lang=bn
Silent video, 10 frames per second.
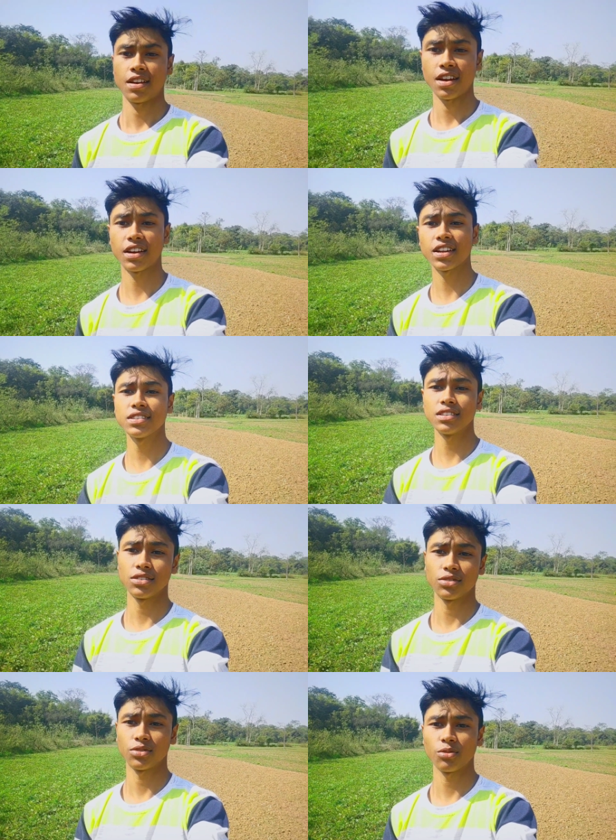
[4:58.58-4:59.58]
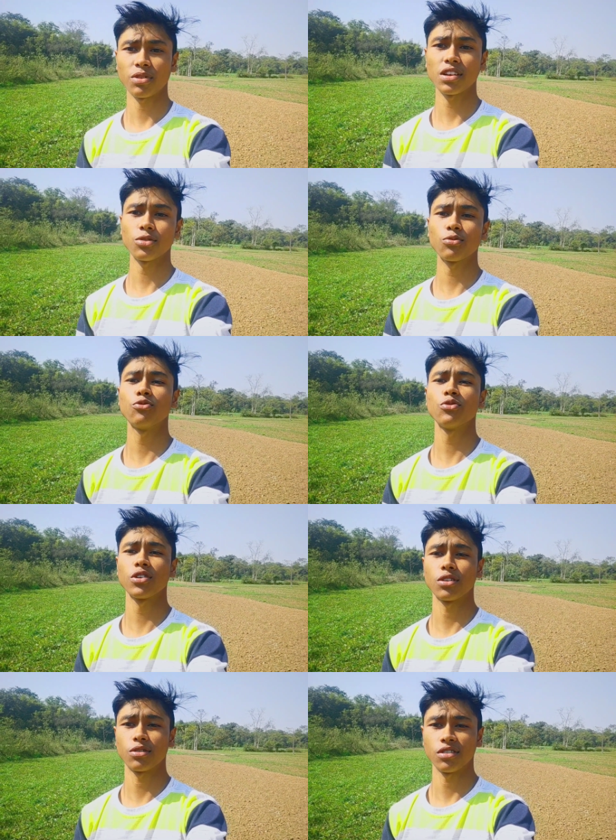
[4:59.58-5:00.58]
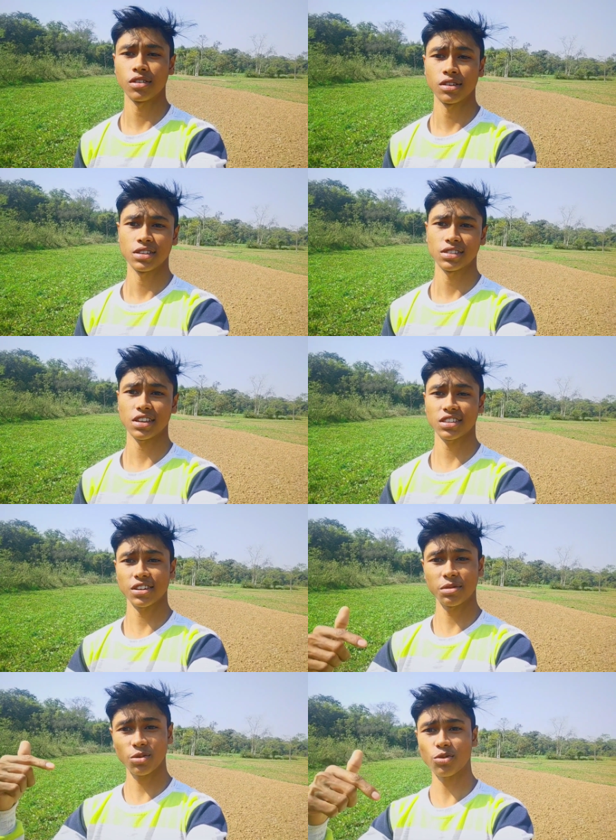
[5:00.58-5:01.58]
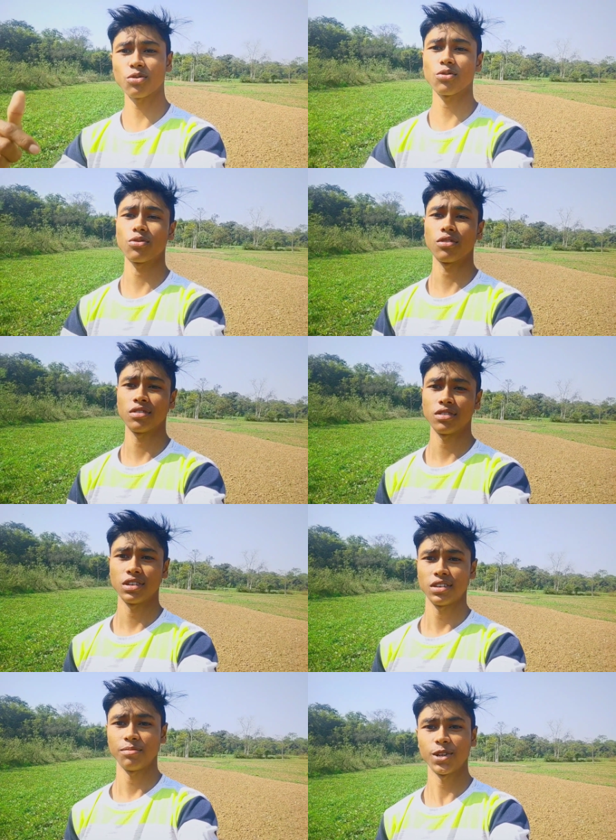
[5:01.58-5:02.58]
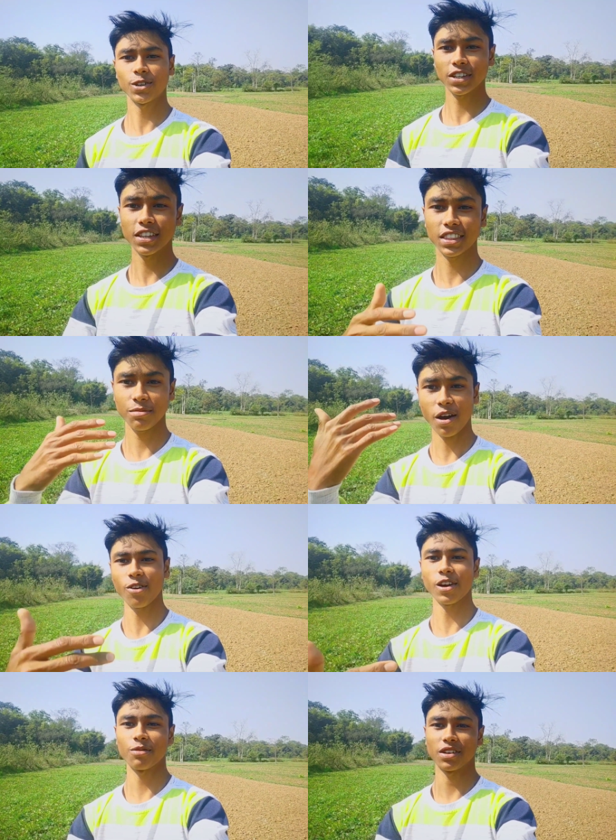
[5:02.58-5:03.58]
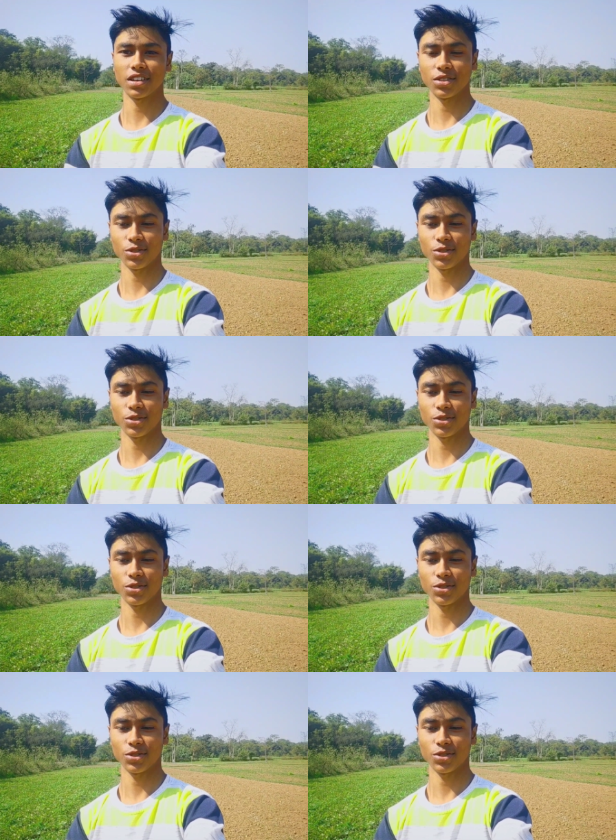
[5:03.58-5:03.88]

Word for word: আর একটা জিনিস তোমরা এত কুড়ো কেন সাবস্ক্রাইবটা করো ভিডিওটা দেখতে ভালো লাগবে না